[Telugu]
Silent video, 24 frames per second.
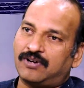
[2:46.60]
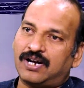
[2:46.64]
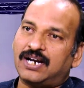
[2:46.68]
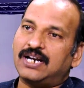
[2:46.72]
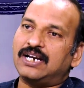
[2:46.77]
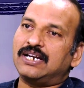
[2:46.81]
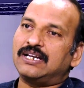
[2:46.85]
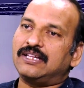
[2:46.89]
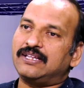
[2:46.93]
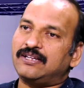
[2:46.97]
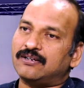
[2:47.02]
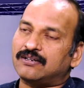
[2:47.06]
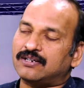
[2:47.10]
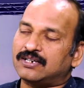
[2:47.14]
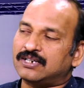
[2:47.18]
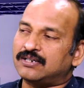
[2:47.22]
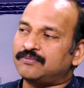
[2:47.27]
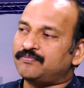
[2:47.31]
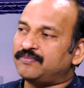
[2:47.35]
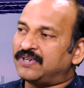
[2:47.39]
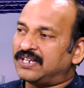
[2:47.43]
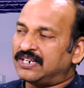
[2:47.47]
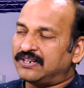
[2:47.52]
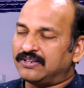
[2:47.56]
వాళ్ళ యొక్క
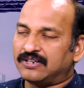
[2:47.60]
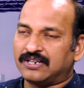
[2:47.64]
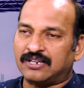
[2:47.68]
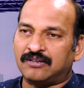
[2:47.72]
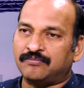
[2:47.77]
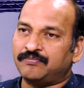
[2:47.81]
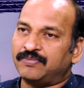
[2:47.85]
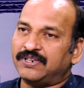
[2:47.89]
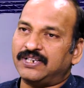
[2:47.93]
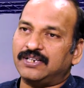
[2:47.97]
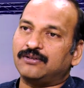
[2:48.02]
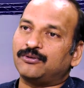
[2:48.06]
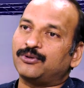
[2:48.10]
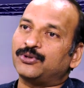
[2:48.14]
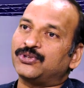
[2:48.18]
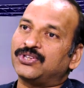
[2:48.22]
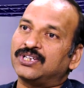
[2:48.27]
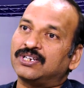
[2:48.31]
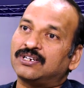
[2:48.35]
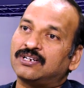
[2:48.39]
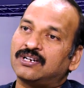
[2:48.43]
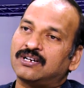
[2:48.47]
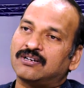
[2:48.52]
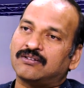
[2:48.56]
బెన్ కంపెనీ
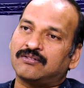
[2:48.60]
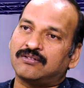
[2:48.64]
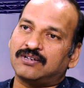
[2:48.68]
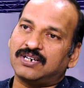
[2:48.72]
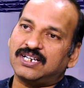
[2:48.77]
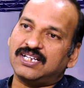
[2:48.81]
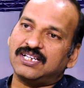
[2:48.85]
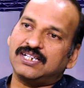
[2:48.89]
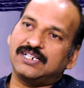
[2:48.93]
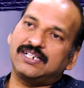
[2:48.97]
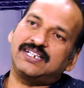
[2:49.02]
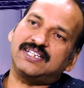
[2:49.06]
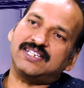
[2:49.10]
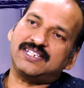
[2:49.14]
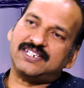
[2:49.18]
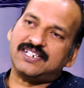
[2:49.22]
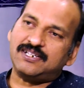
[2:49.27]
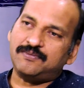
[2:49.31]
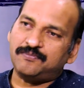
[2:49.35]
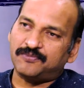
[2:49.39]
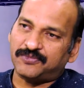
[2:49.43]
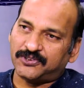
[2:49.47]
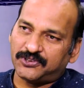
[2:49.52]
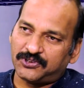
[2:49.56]
గ్రోతే కాకుండా
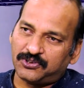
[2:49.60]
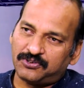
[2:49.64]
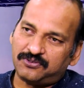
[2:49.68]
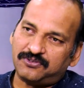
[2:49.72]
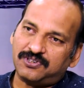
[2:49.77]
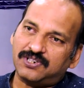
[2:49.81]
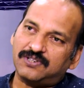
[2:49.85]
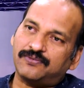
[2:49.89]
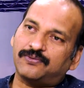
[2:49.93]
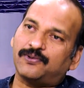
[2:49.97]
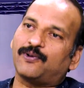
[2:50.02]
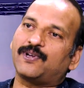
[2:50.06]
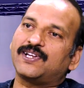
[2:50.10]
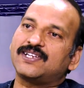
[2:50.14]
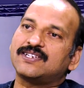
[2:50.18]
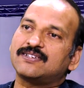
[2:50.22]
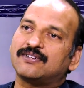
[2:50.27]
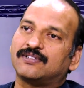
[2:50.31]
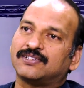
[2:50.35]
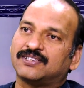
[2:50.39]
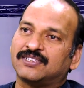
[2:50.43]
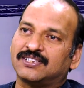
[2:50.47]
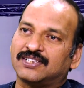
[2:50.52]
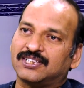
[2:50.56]
ఇండస్ట్రీ మొత్తం కూడా ఫ్లోరిష్
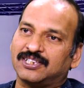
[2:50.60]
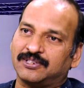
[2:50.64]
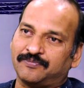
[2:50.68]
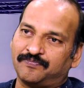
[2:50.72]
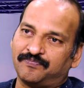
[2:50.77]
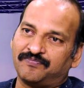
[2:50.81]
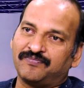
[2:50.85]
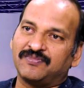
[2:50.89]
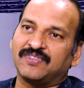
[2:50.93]
అవుతుంది